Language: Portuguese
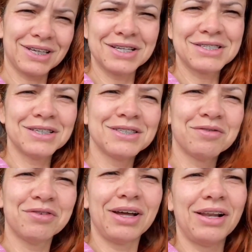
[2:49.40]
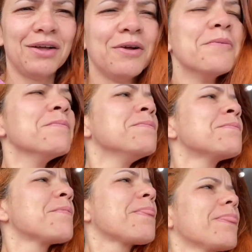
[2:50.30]
Acho que é assim que se fala.
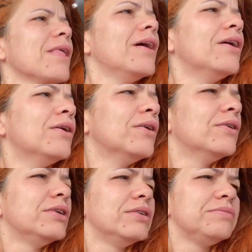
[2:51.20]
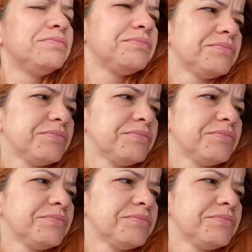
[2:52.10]
Oi.